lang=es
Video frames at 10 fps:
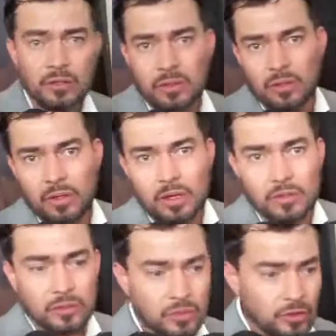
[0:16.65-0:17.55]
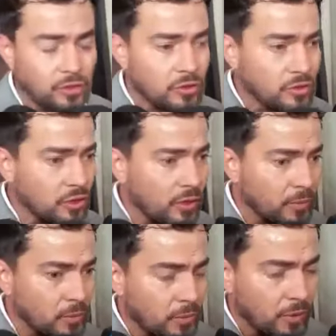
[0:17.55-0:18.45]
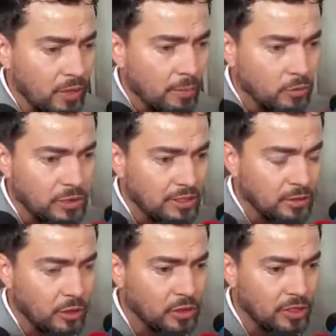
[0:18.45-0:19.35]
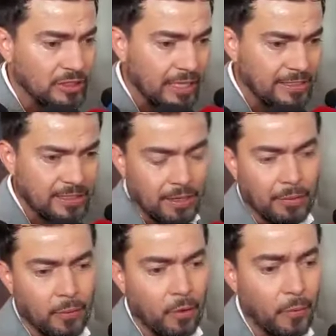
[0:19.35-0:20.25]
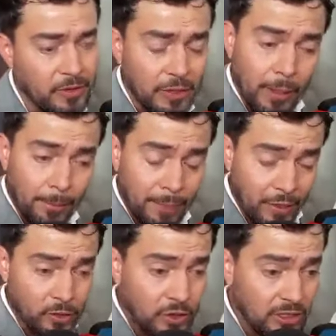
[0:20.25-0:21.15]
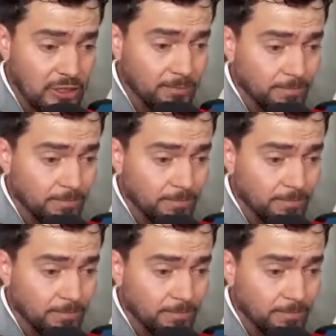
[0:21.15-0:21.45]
sobre todo a los nosotros, lo que hemos vivido ya muchas situaciones de este y sabemos cómo es. Pero sí,